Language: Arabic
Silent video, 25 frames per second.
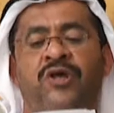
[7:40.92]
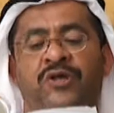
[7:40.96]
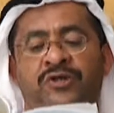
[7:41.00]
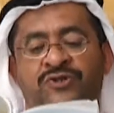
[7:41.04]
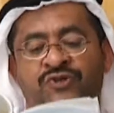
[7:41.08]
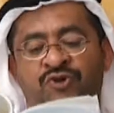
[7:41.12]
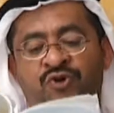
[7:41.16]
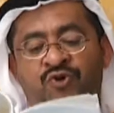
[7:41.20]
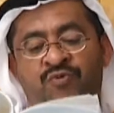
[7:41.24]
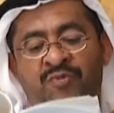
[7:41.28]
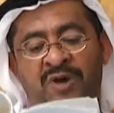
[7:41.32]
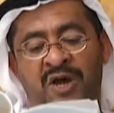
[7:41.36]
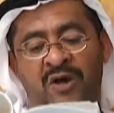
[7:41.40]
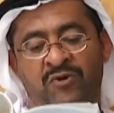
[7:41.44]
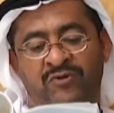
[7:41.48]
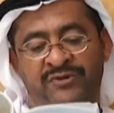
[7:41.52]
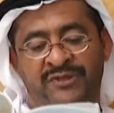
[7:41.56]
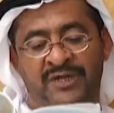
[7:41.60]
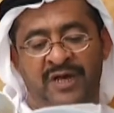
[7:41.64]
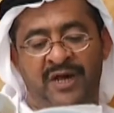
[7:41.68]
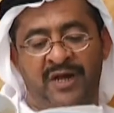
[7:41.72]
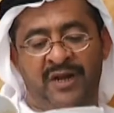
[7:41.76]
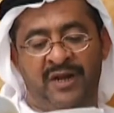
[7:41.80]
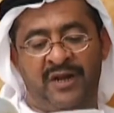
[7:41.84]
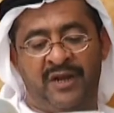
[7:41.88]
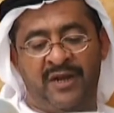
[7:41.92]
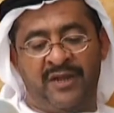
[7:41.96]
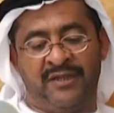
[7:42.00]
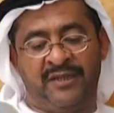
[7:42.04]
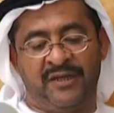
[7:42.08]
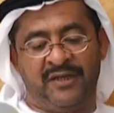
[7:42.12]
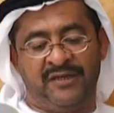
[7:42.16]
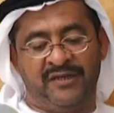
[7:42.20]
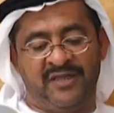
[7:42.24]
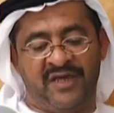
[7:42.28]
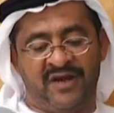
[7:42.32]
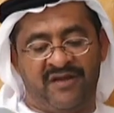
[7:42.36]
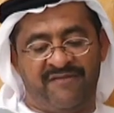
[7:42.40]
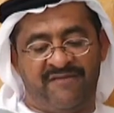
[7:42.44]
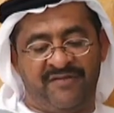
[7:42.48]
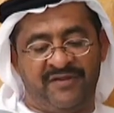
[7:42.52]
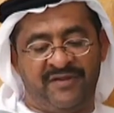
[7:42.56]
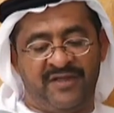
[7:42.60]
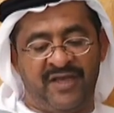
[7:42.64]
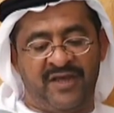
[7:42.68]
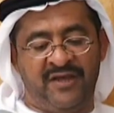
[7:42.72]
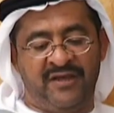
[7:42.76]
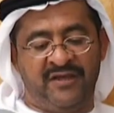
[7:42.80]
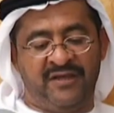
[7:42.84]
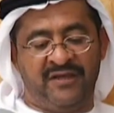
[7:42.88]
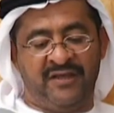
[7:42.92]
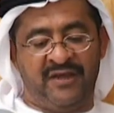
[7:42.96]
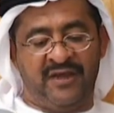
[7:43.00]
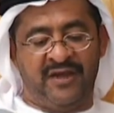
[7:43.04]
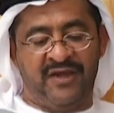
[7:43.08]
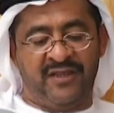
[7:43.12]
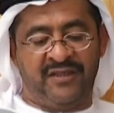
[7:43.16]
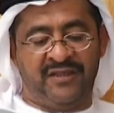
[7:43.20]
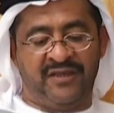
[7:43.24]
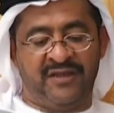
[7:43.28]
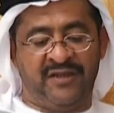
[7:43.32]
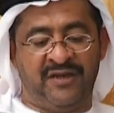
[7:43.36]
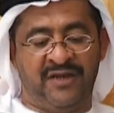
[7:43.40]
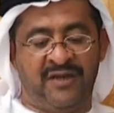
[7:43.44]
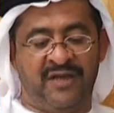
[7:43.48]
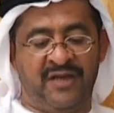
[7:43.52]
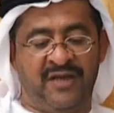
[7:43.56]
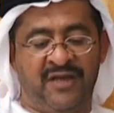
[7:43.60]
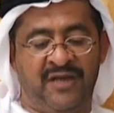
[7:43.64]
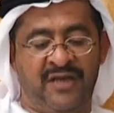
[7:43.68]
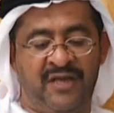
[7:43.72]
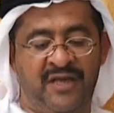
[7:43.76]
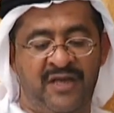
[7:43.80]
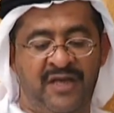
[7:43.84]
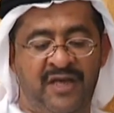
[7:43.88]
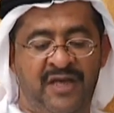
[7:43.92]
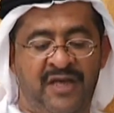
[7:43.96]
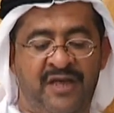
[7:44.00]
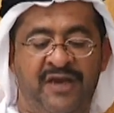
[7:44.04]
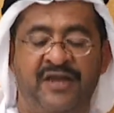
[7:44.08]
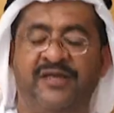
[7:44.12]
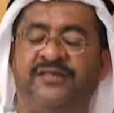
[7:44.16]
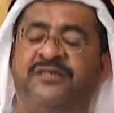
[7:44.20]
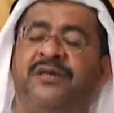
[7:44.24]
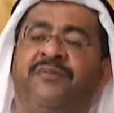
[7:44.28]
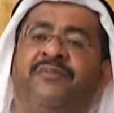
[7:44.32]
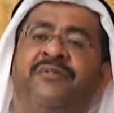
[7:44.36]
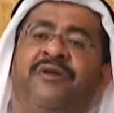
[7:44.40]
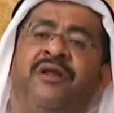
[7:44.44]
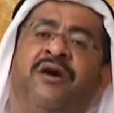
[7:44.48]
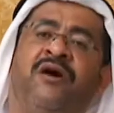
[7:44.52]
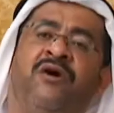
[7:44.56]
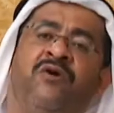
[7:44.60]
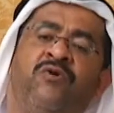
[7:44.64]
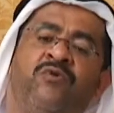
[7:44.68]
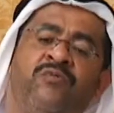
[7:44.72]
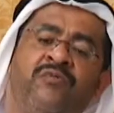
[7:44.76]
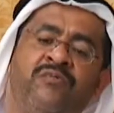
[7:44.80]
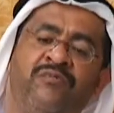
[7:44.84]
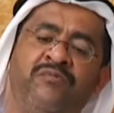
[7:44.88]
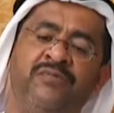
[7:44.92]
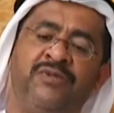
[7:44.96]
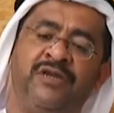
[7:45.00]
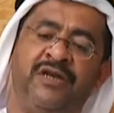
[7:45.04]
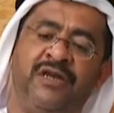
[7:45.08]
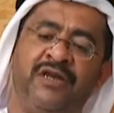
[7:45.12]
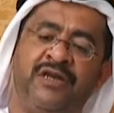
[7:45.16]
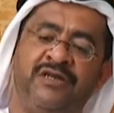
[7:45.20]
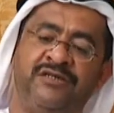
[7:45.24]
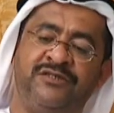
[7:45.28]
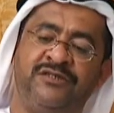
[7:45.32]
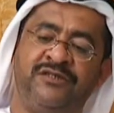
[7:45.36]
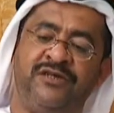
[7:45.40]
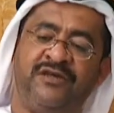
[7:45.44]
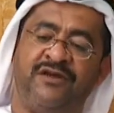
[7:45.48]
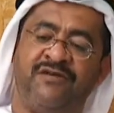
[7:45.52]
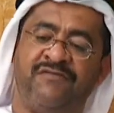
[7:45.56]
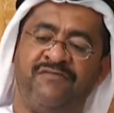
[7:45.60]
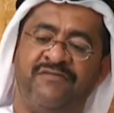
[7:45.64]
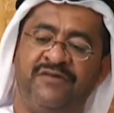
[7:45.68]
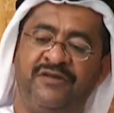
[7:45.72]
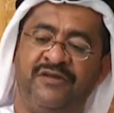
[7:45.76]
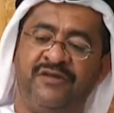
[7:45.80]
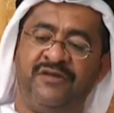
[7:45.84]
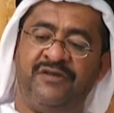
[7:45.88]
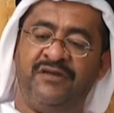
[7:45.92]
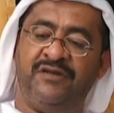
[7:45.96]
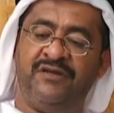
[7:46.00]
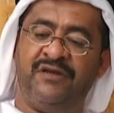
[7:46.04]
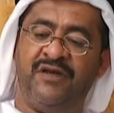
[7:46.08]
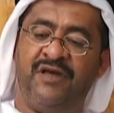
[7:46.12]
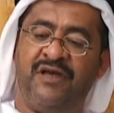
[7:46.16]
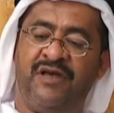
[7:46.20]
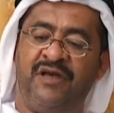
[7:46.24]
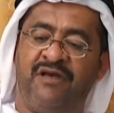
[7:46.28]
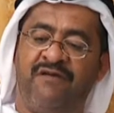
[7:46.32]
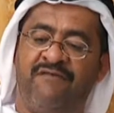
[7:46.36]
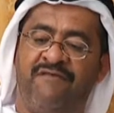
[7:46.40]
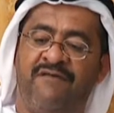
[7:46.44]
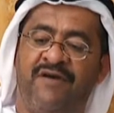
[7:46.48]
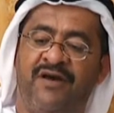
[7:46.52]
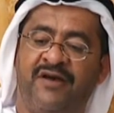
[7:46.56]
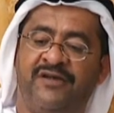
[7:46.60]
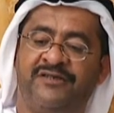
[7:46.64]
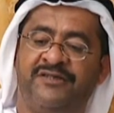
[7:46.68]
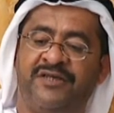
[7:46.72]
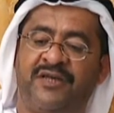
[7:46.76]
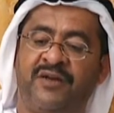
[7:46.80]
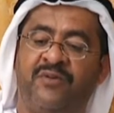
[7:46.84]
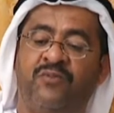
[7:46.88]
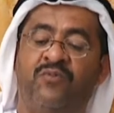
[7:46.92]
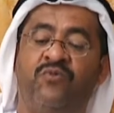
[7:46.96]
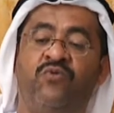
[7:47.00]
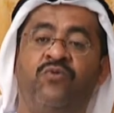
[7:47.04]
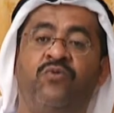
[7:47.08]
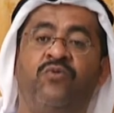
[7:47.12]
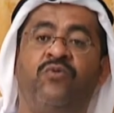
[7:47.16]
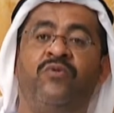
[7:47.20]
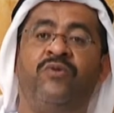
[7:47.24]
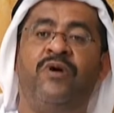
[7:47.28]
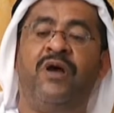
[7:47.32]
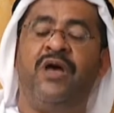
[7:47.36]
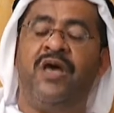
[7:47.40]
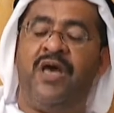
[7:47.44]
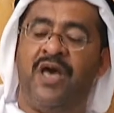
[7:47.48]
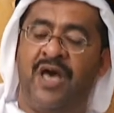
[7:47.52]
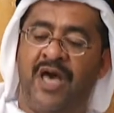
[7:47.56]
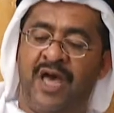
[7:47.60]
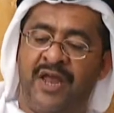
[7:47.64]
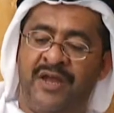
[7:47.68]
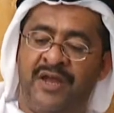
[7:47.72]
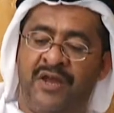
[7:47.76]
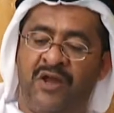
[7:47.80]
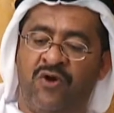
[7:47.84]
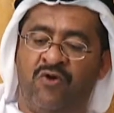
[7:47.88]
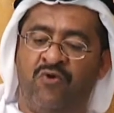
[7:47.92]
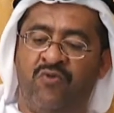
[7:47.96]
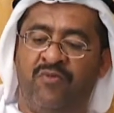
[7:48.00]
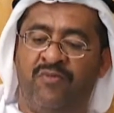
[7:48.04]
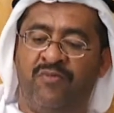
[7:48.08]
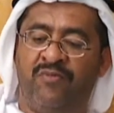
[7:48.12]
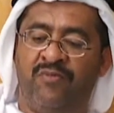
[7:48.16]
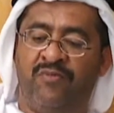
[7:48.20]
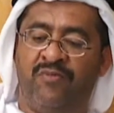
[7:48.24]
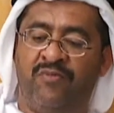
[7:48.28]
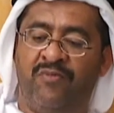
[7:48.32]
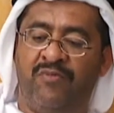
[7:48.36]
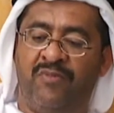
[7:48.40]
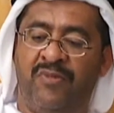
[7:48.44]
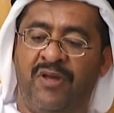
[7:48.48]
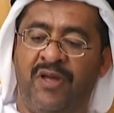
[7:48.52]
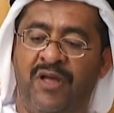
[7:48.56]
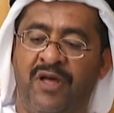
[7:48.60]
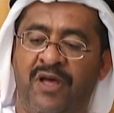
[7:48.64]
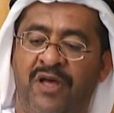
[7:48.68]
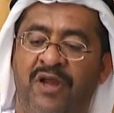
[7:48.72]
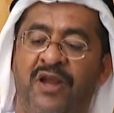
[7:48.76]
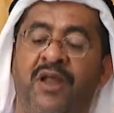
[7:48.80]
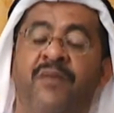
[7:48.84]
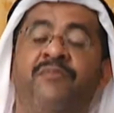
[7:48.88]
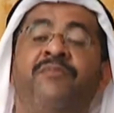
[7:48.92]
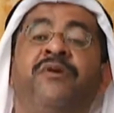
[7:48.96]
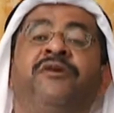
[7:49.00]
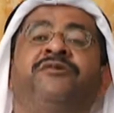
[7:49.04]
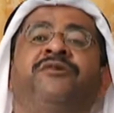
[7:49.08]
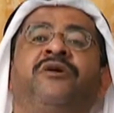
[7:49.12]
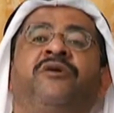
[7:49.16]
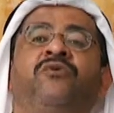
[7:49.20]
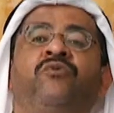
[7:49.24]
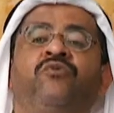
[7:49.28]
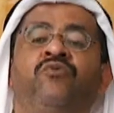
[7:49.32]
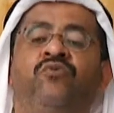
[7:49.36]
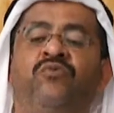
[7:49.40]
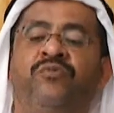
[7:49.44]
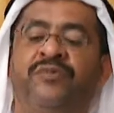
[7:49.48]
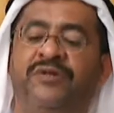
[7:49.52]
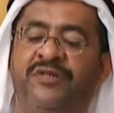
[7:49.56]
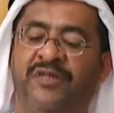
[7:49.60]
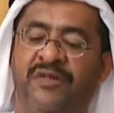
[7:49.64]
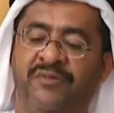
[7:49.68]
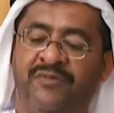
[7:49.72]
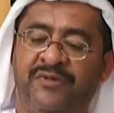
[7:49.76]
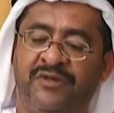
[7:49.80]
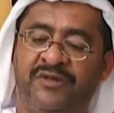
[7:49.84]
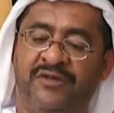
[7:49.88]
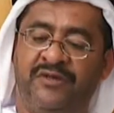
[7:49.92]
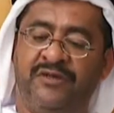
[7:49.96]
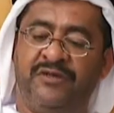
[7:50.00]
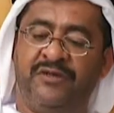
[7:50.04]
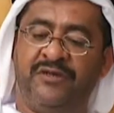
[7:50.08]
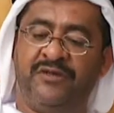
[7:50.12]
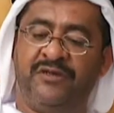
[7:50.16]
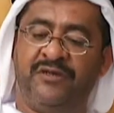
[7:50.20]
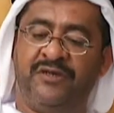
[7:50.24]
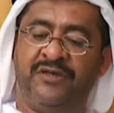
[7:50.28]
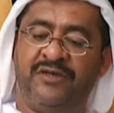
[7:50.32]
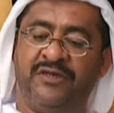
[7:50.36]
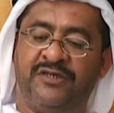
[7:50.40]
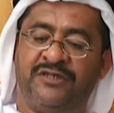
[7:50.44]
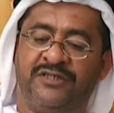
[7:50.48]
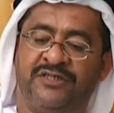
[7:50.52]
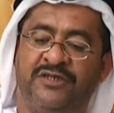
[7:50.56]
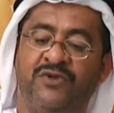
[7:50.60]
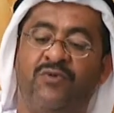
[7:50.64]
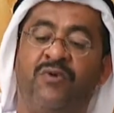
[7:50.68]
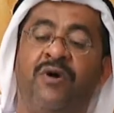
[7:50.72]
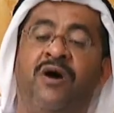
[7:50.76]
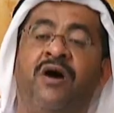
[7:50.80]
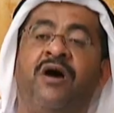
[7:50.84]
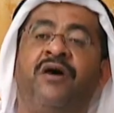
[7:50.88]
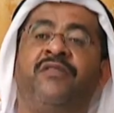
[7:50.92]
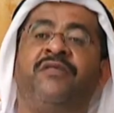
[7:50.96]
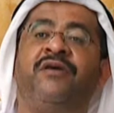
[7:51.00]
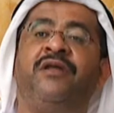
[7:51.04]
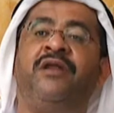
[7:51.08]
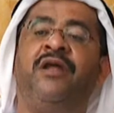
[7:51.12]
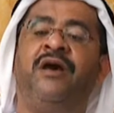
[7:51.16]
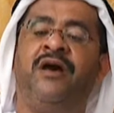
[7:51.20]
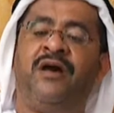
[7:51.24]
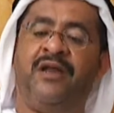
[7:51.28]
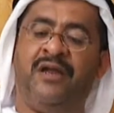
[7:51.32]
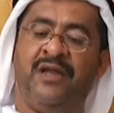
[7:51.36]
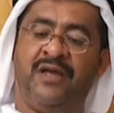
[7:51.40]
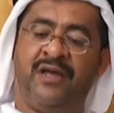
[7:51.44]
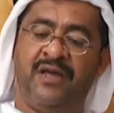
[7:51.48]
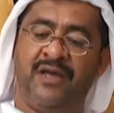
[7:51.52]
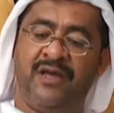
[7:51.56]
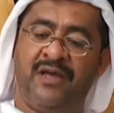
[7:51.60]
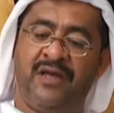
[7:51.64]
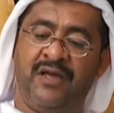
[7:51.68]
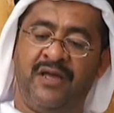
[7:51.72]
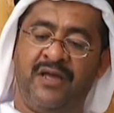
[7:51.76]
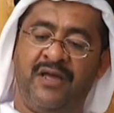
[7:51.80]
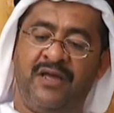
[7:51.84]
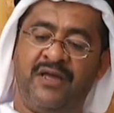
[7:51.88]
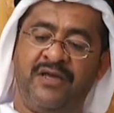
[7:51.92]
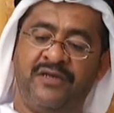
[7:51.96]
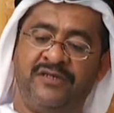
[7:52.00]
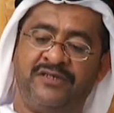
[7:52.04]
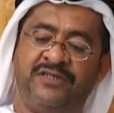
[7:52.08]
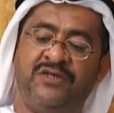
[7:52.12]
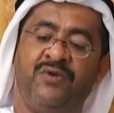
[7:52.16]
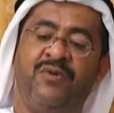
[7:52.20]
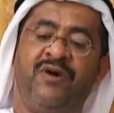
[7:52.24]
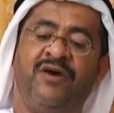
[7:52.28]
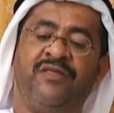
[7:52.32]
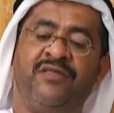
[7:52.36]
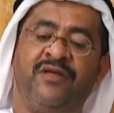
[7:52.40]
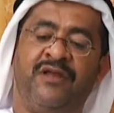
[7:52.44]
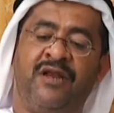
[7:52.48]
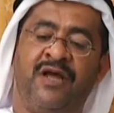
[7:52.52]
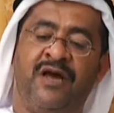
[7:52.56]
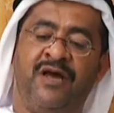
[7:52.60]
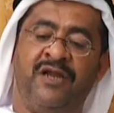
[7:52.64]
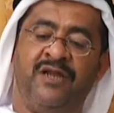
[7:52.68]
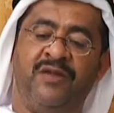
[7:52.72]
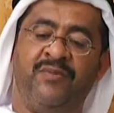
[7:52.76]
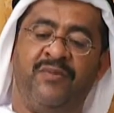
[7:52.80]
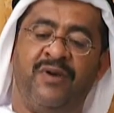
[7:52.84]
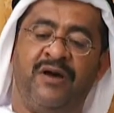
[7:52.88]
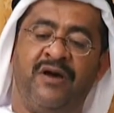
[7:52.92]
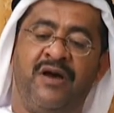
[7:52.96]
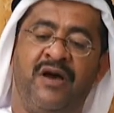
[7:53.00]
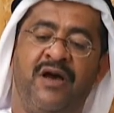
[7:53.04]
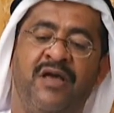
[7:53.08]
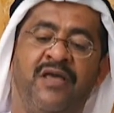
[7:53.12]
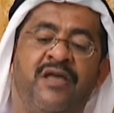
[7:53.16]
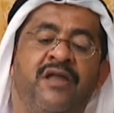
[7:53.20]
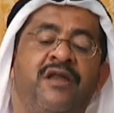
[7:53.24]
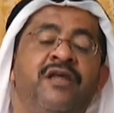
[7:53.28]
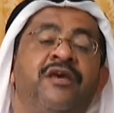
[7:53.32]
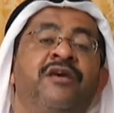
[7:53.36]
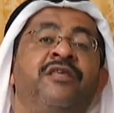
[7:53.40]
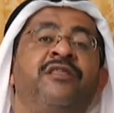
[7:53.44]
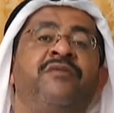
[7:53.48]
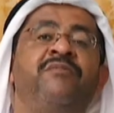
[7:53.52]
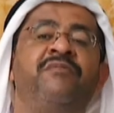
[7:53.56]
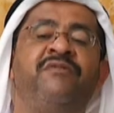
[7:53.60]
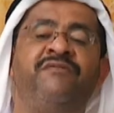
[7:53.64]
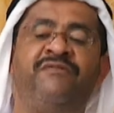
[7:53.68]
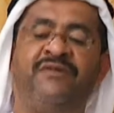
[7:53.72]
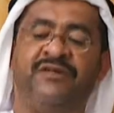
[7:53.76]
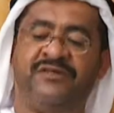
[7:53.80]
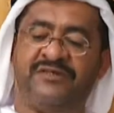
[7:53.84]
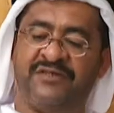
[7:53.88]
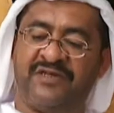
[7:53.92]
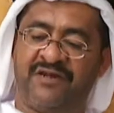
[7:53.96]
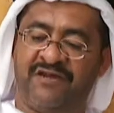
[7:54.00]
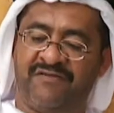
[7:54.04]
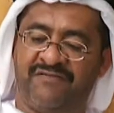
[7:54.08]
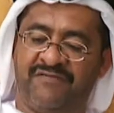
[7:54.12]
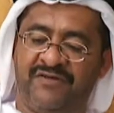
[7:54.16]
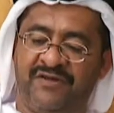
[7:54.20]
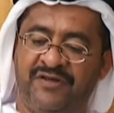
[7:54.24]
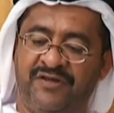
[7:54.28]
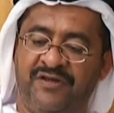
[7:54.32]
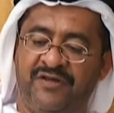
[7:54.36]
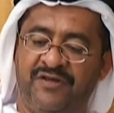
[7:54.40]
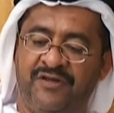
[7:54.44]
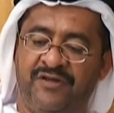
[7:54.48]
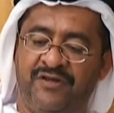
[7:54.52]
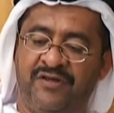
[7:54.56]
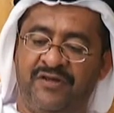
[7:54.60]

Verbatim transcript: جرم أوزاري التي اقترفت أيدي الذين نسبناهم إلى الشرف فأقسموا أنهم لم يجرعوا بدمي سوى ظلال سوى ظلال بقايا الإثم في سرفي